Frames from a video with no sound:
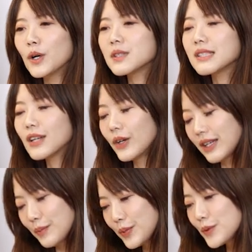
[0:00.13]
公司有一
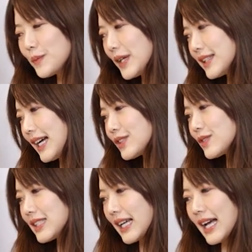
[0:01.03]
个部门，他
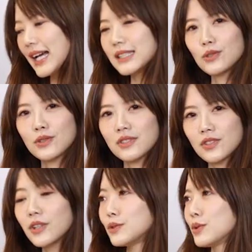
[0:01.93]
就是在看
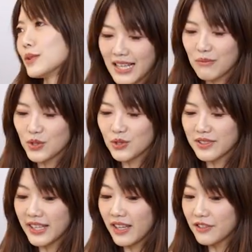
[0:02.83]
社群，他们就是
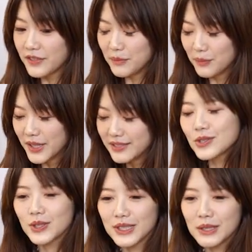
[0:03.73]
铁粉们。
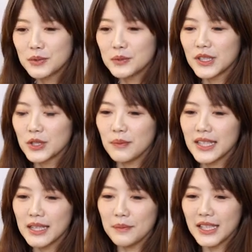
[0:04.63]
据说这个部门就每
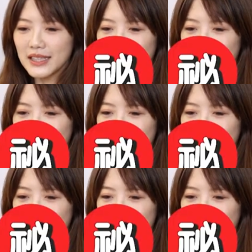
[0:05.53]
天在那边